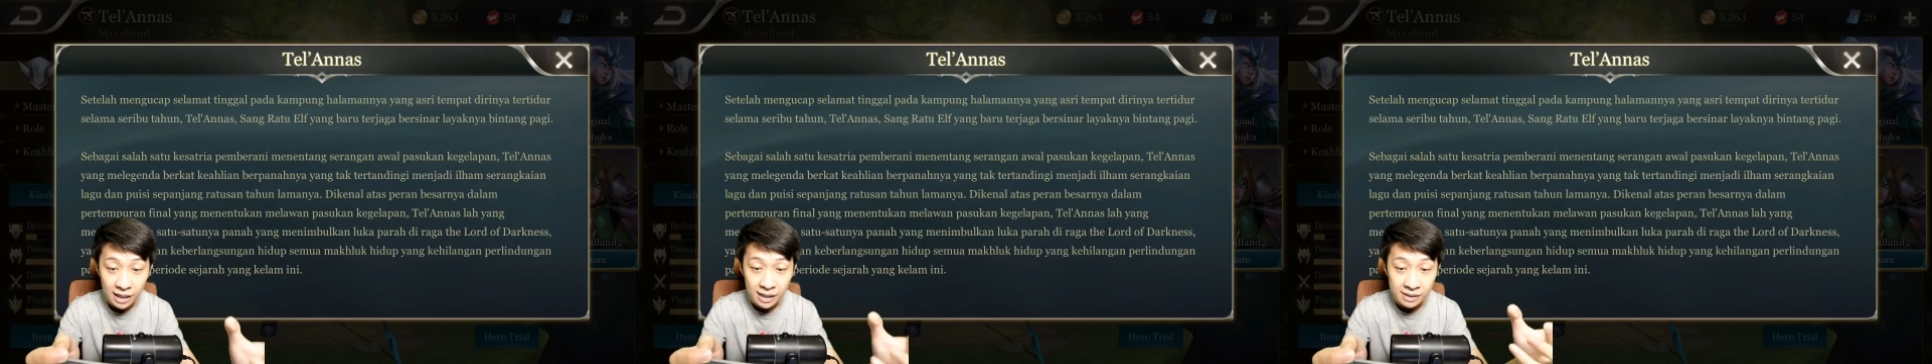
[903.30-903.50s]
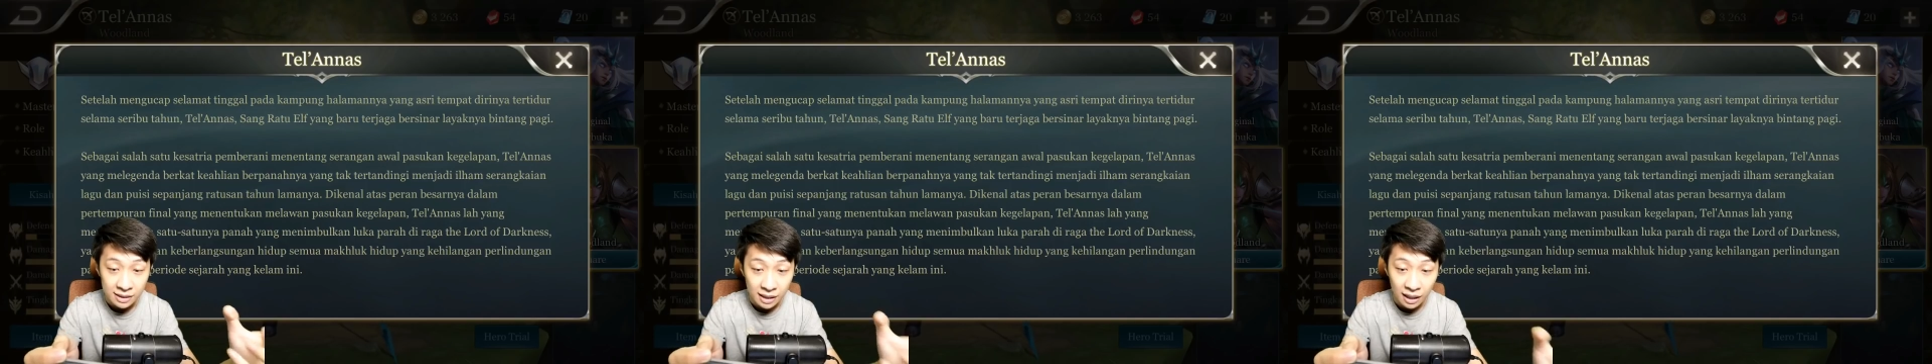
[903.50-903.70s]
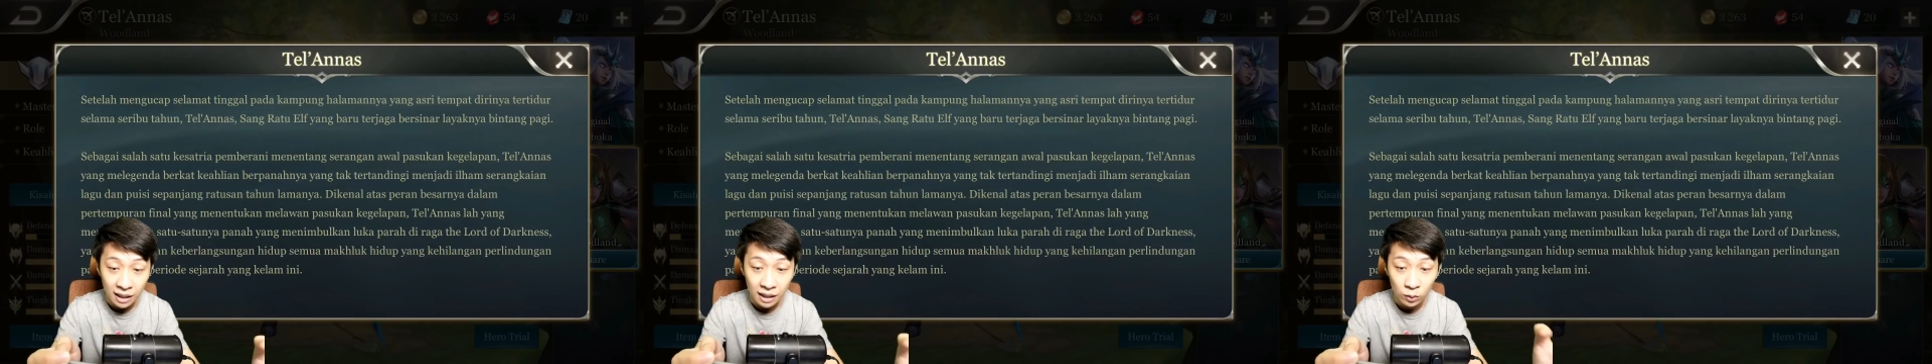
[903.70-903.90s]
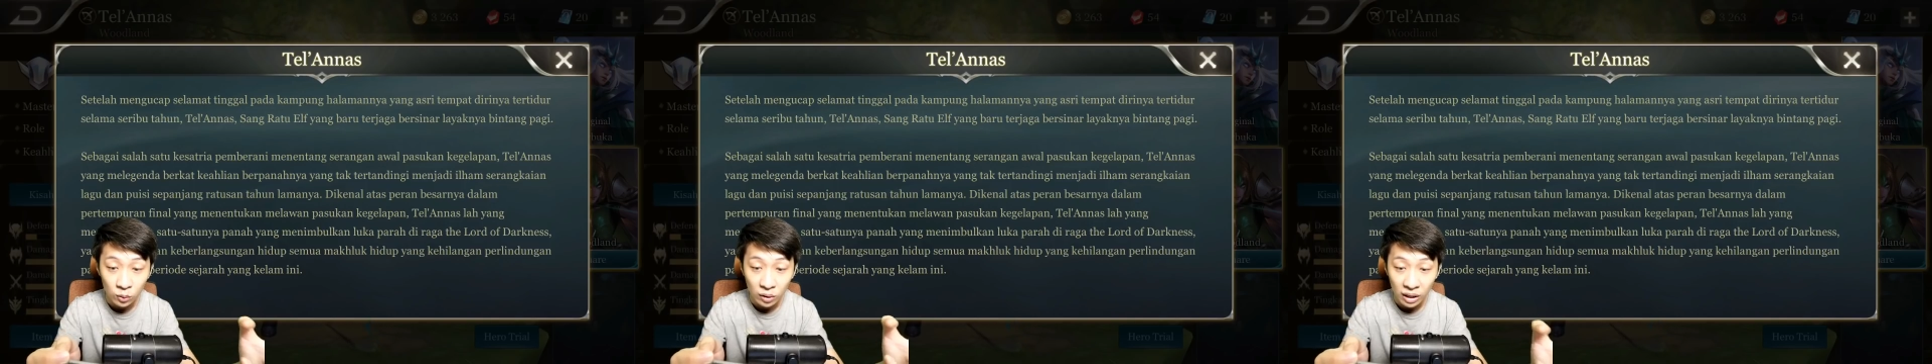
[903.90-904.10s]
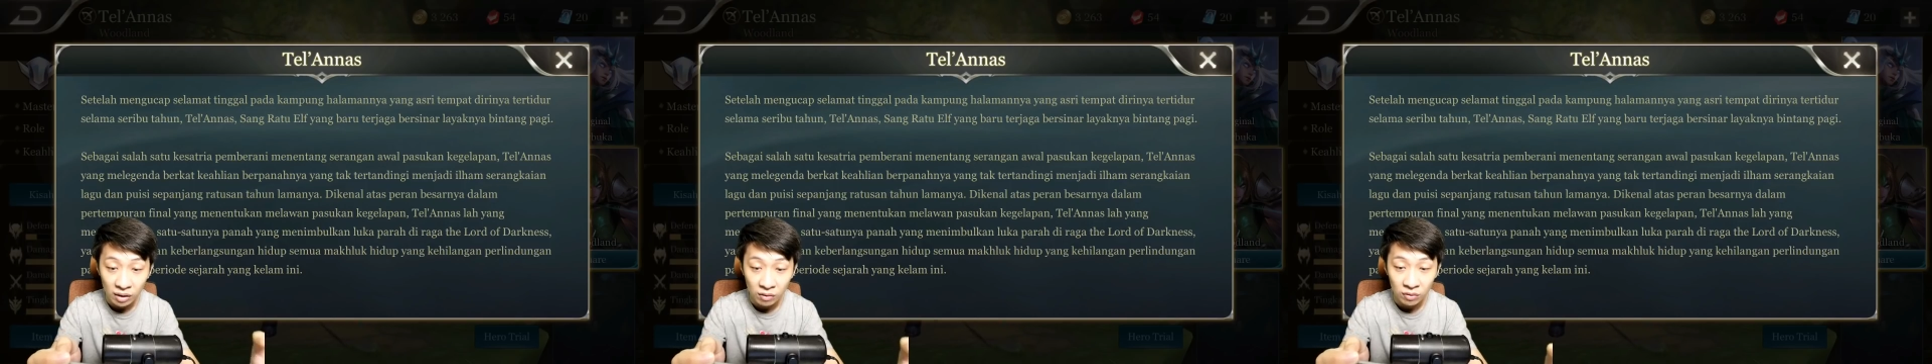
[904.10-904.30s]
sang
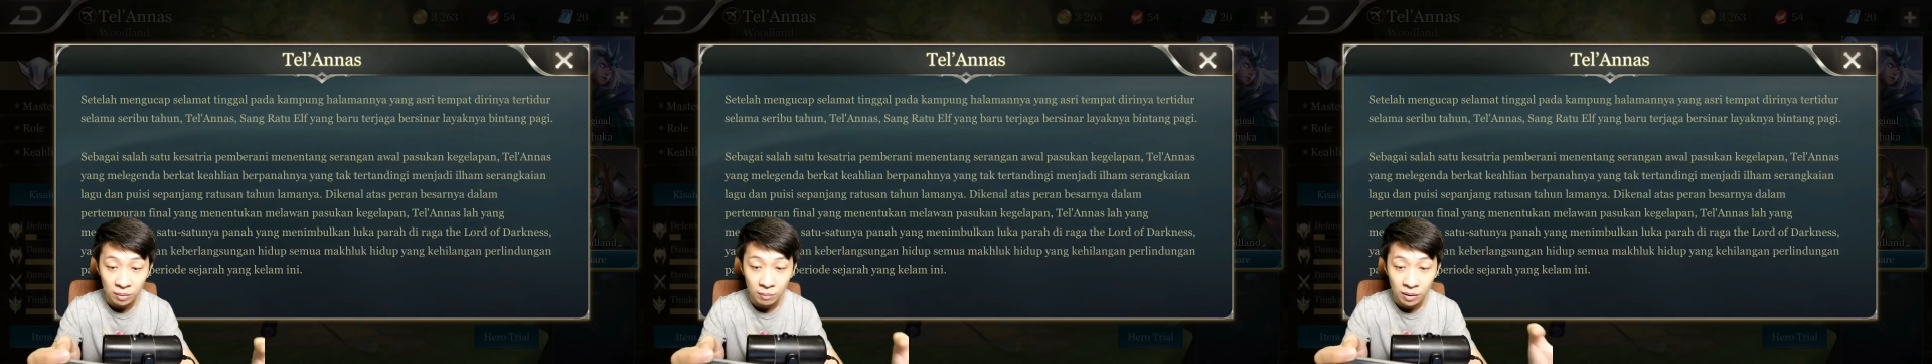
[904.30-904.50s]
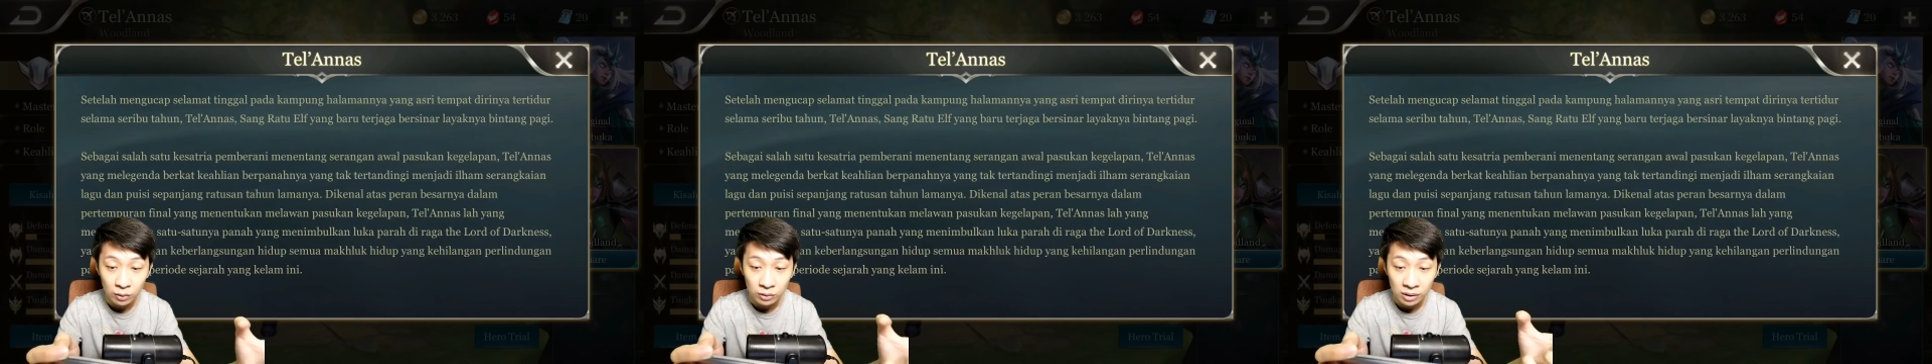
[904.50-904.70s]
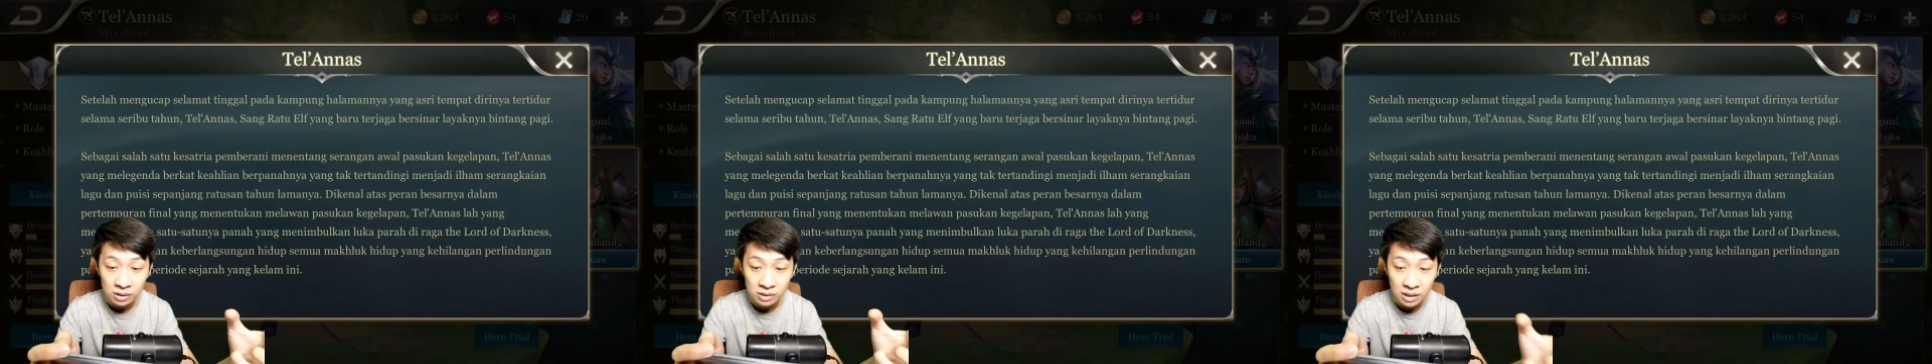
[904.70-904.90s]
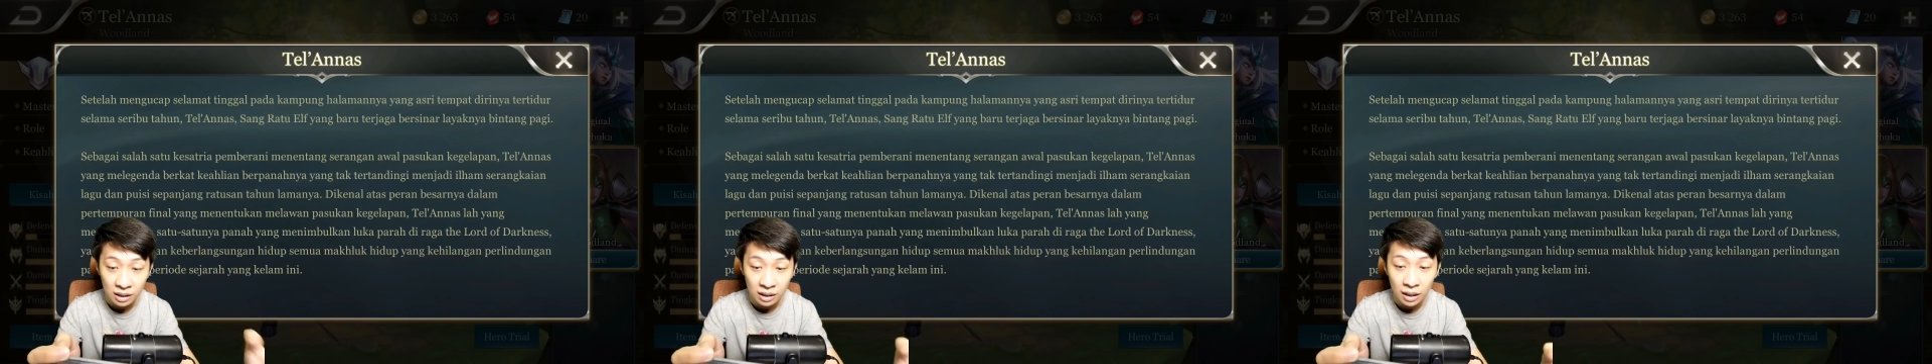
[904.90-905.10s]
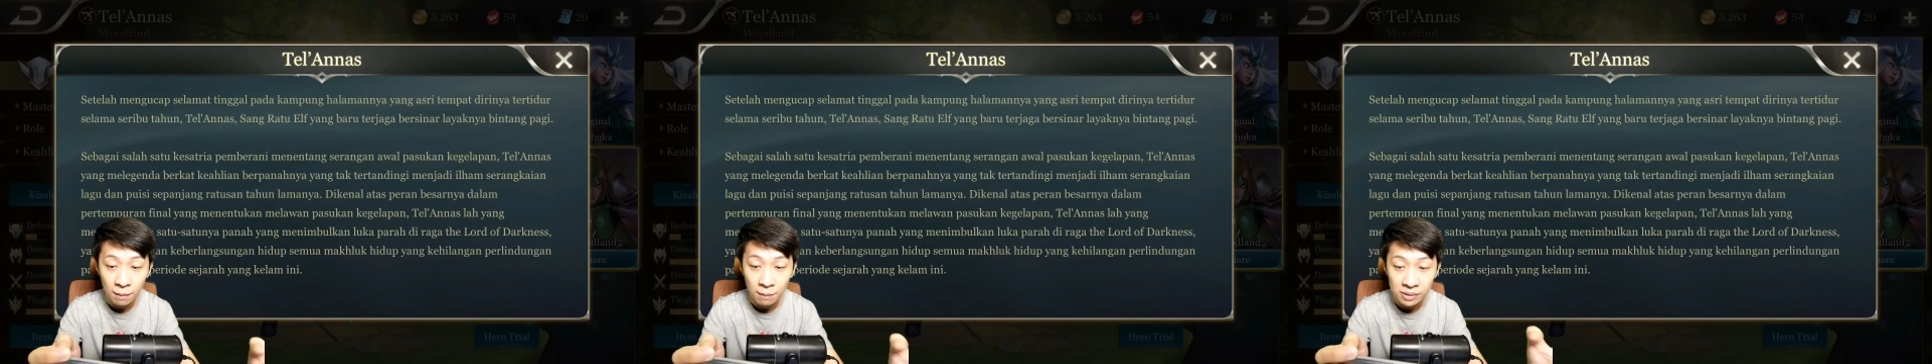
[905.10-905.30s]
ratu elf yang baru
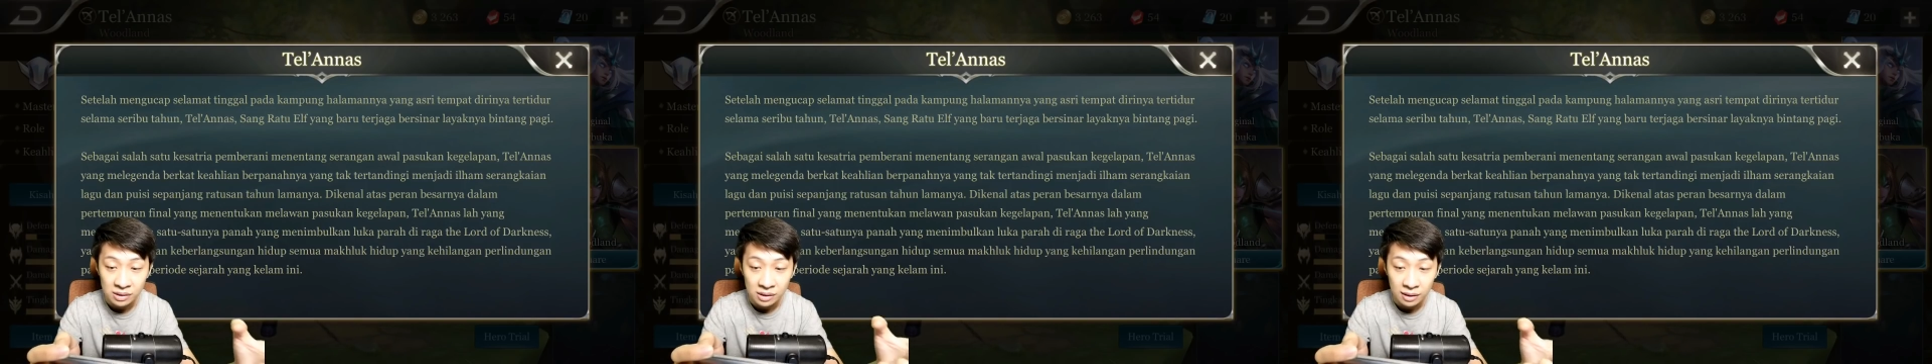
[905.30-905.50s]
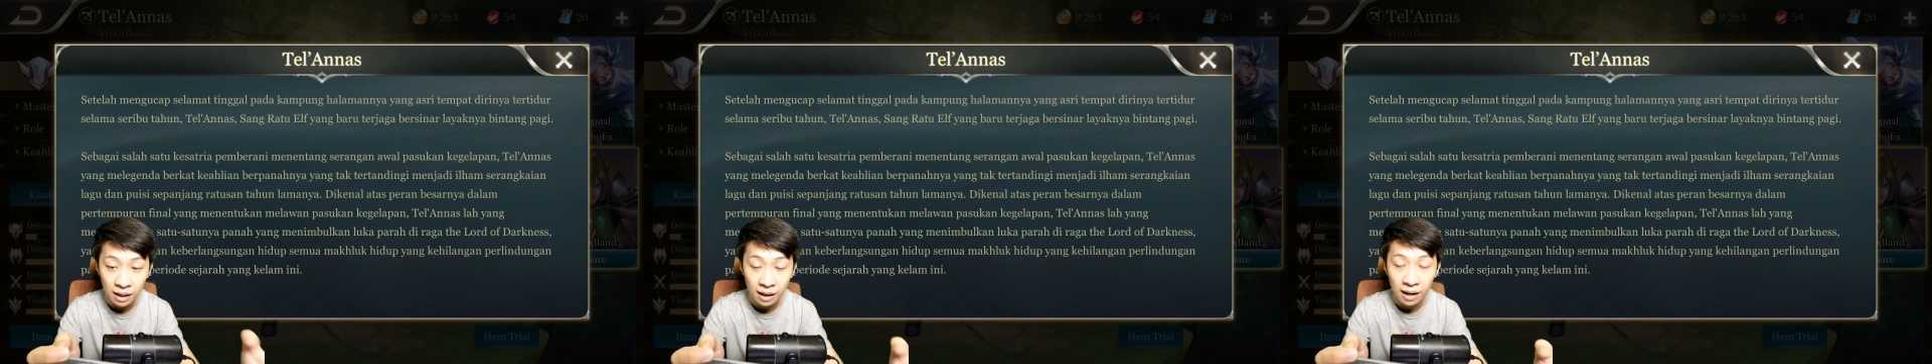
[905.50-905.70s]
terjaga bersinar